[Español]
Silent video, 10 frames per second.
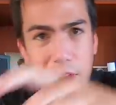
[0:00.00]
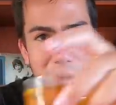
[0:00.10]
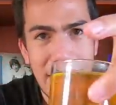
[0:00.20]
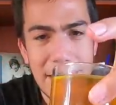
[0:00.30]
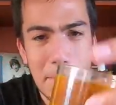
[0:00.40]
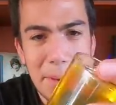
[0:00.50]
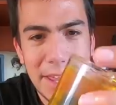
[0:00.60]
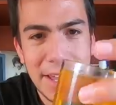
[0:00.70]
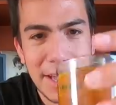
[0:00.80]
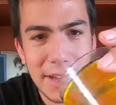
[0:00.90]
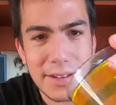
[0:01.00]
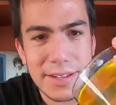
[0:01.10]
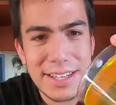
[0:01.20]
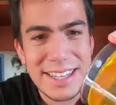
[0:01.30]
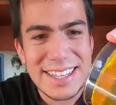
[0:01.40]
Con la de piña
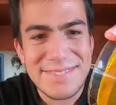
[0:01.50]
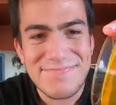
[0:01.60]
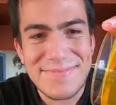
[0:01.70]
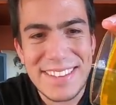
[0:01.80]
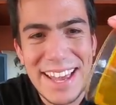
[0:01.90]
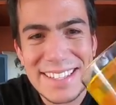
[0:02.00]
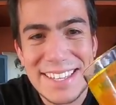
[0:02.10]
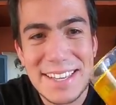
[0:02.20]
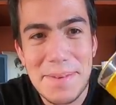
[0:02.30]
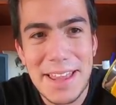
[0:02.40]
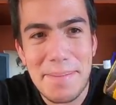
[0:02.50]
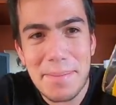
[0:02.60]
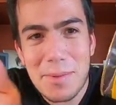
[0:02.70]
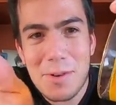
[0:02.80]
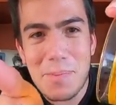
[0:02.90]
esta sí me
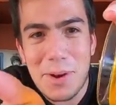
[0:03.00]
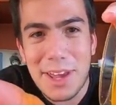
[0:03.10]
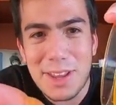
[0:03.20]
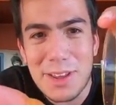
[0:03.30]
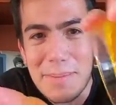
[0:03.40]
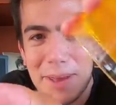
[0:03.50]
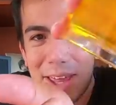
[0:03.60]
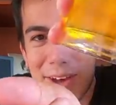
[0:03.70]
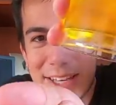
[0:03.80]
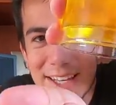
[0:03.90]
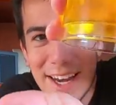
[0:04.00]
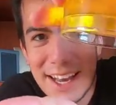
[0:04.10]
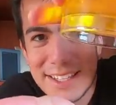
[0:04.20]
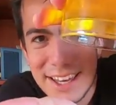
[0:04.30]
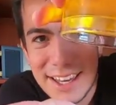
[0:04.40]
da un poquito de miedo hacerle
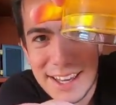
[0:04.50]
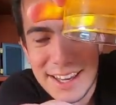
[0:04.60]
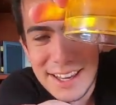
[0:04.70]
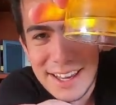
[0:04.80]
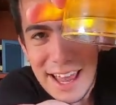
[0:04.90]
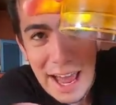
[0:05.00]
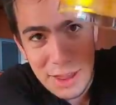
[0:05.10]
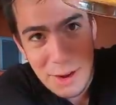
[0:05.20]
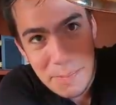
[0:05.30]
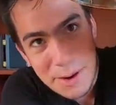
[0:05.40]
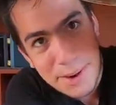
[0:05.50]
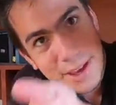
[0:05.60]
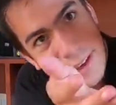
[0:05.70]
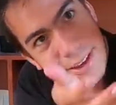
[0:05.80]
así. Ah, no, pero ve.